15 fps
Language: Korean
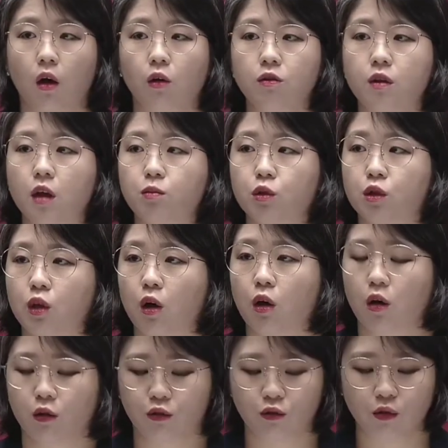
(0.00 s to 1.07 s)

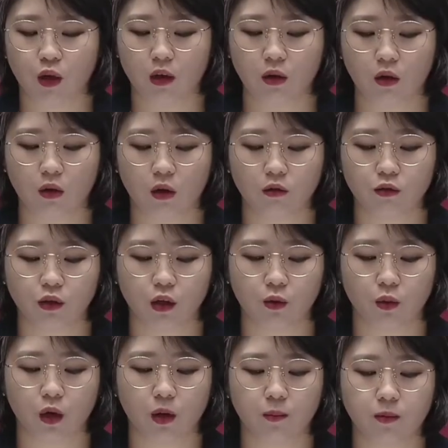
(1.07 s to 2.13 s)
언제부터 중대선거구제
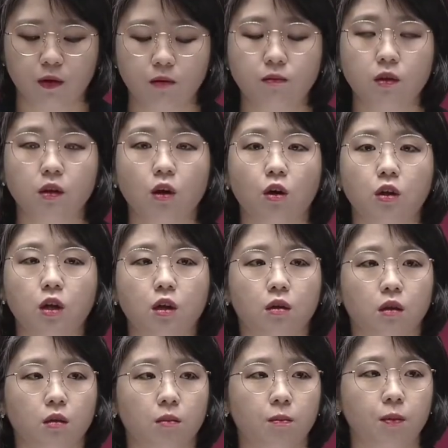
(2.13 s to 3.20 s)
도입,
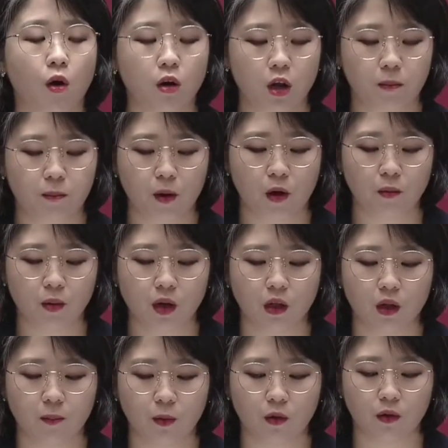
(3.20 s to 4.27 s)
심지어는 병립형
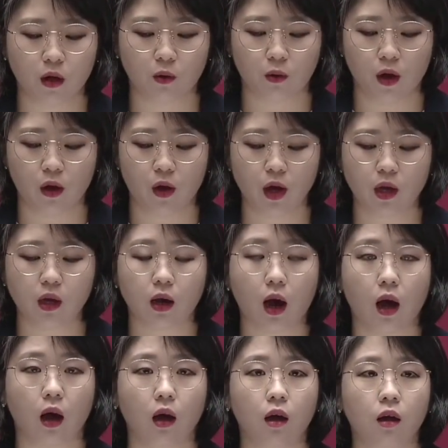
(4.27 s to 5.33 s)
비례대표제로의
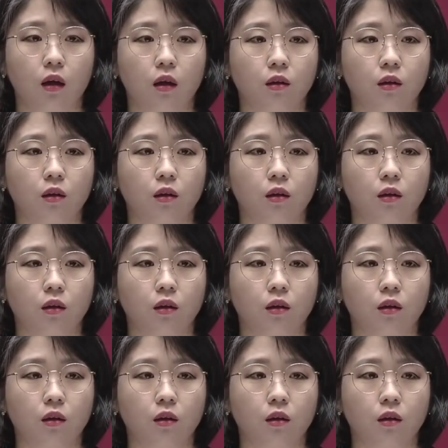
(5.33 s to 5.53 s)
회귀가